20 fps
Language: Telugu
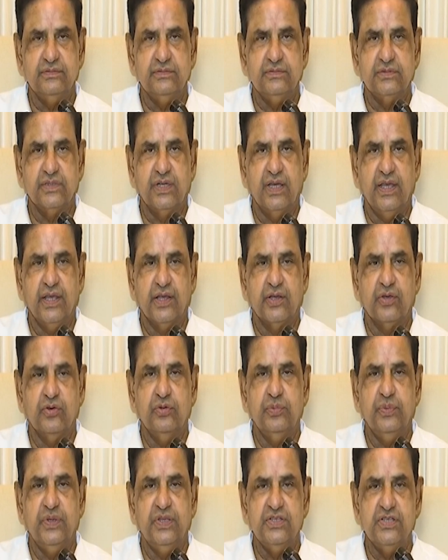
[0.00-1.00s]
ఇంకా ఎక్కువ
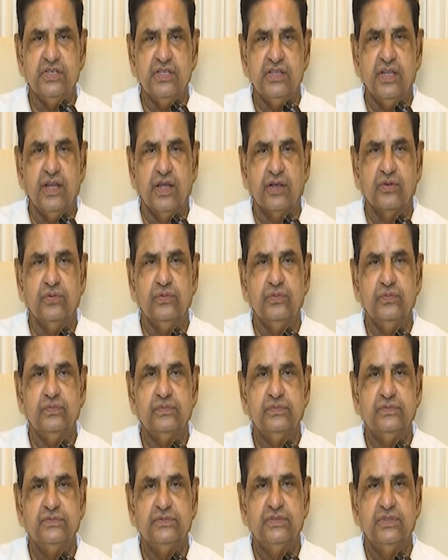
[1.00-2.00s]
పెంచింది నాకు
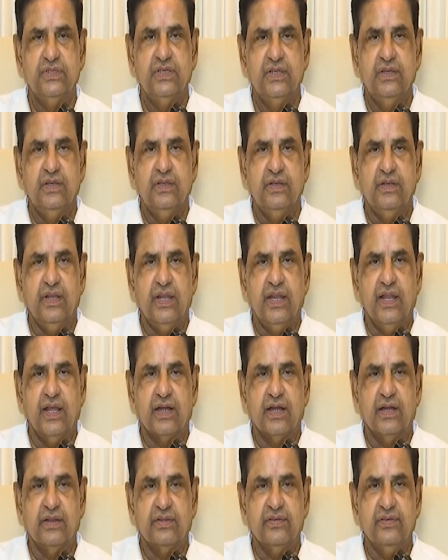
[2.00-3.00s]
నేను
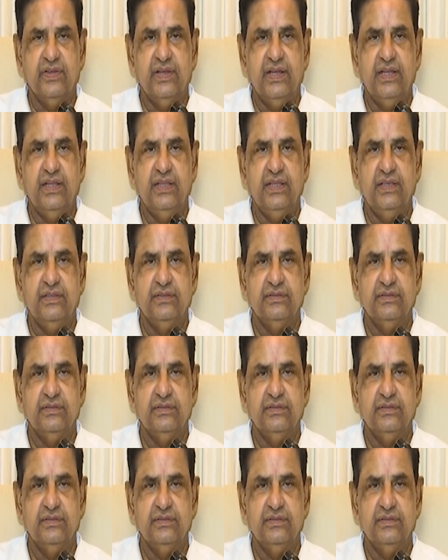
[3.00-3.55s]
అక్కడికి వెళ్ళి